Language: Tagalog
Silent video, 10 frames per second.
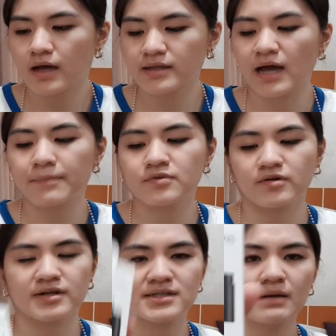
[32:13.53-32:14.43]

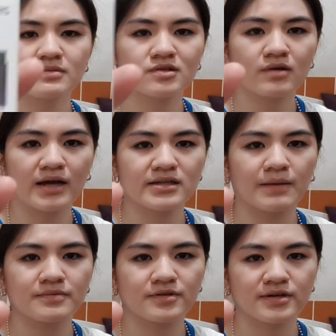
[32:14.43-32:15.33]
adapter. Samsung
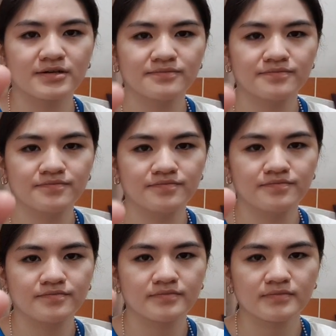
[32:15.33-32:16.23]
adapter.
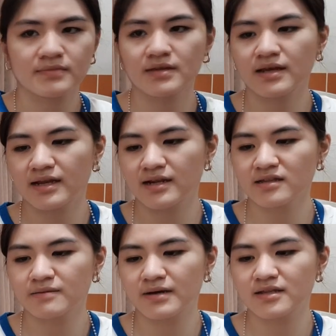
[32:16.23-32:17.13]
Ayan
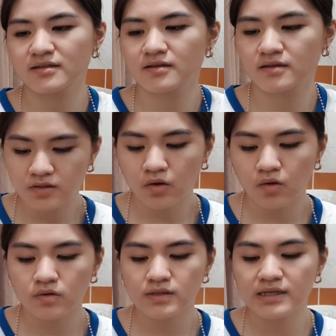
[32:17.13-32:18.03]
lang naman.
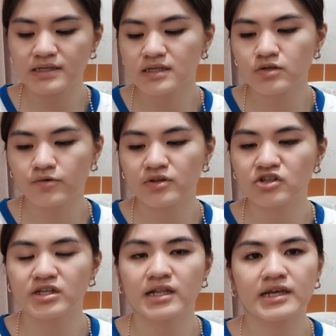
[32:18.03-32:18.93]
So, this is
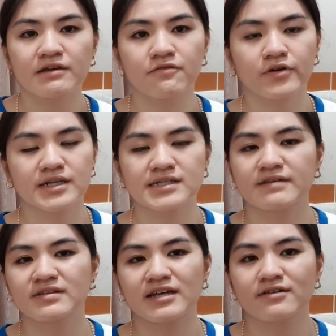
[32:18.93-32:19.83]
originally
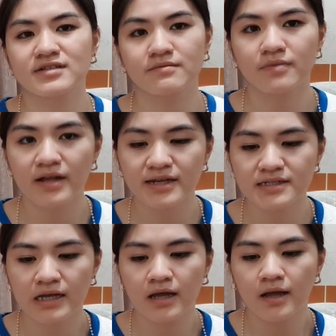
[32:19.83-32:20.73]
47,000
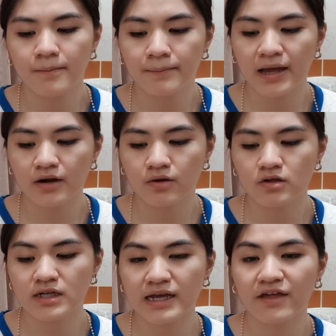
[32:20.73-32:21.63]
plus,
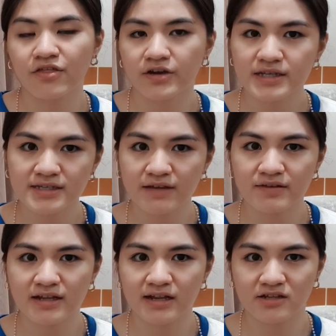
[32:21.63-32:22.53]
pero naging
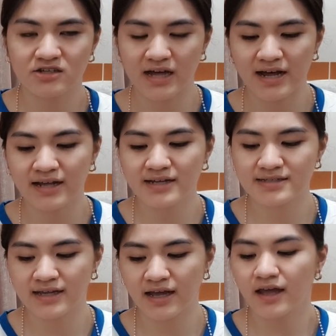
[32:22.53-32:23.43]
37 na lang siya
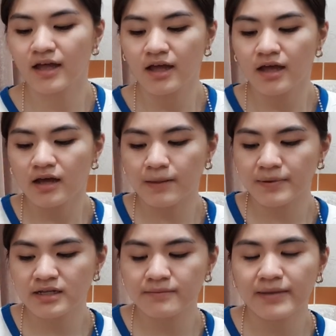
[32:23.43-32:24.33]
kasi
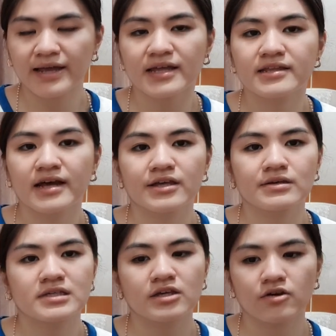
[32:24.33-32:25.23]
kapag nagbayad ka
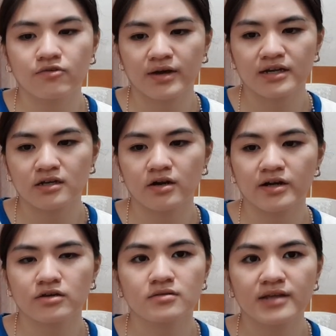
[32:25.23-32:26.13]
using your credit
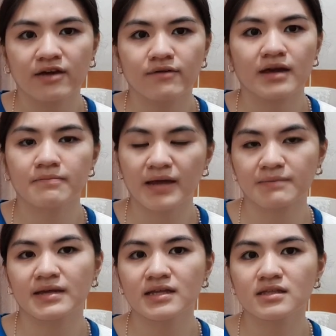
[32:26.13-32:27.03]
card, yung direct
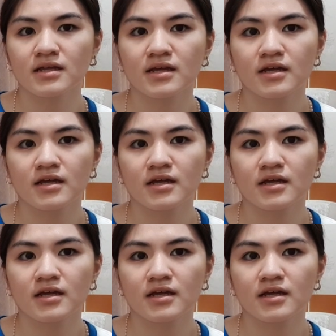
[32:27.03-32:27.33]
payment,